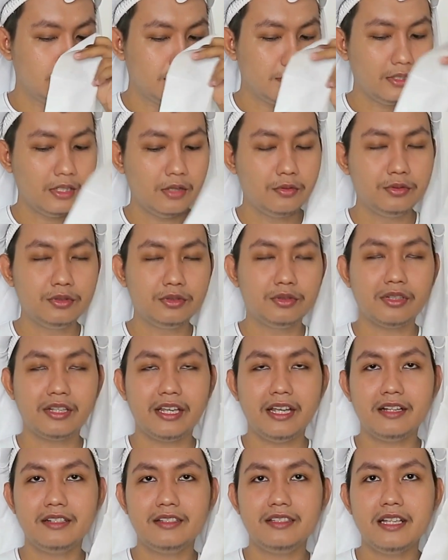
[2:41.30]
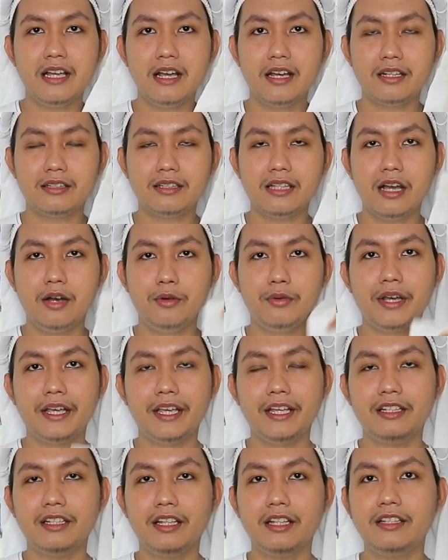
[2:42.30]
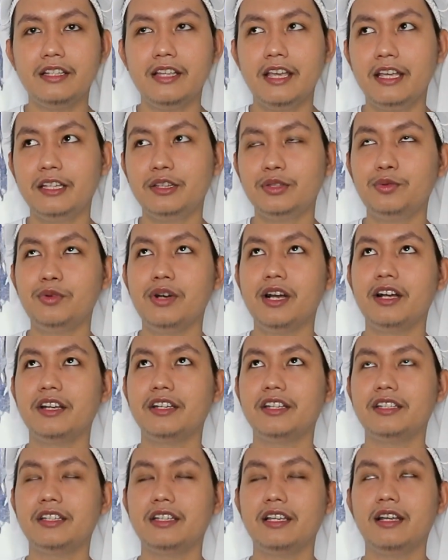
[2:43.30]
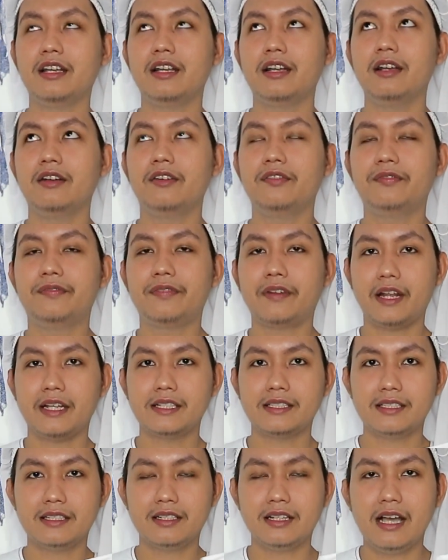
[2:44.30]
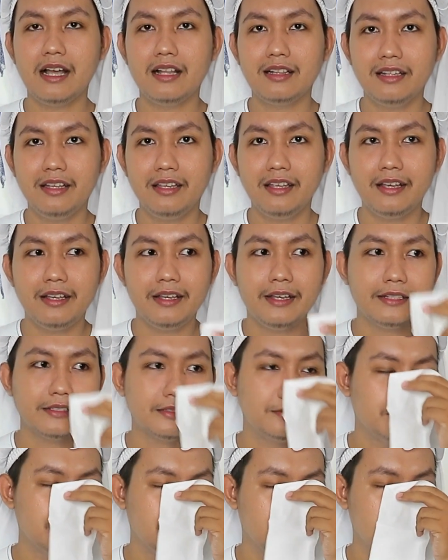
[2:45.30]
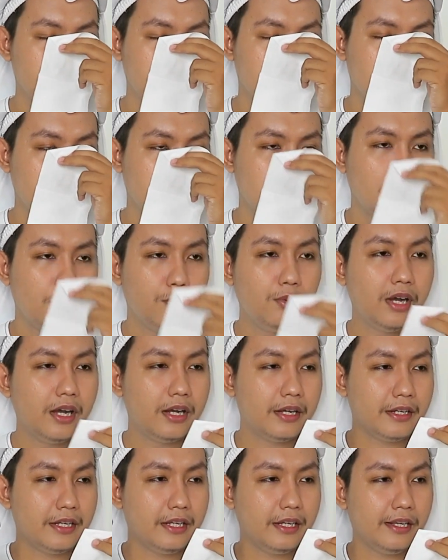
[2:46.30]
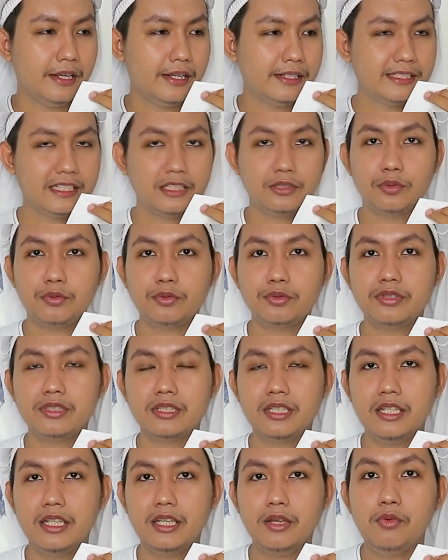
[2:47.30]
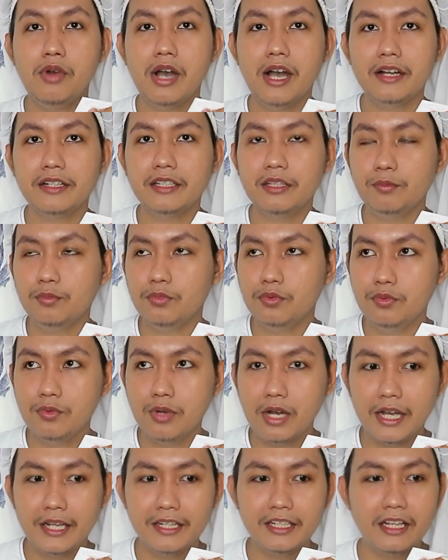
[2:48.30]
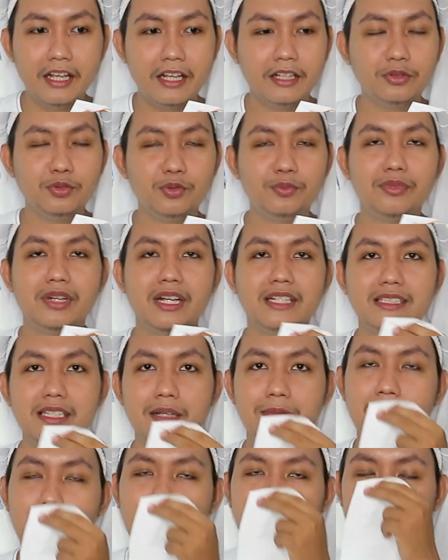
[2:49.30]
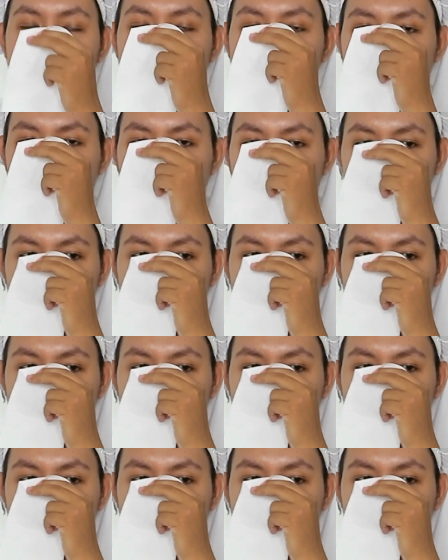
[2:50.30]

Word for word: Nah untuk yang jahat hawa ini dia itu wanginya fresh sekali ya guys Wangi citrusi, wangi buahnya itu berasa banget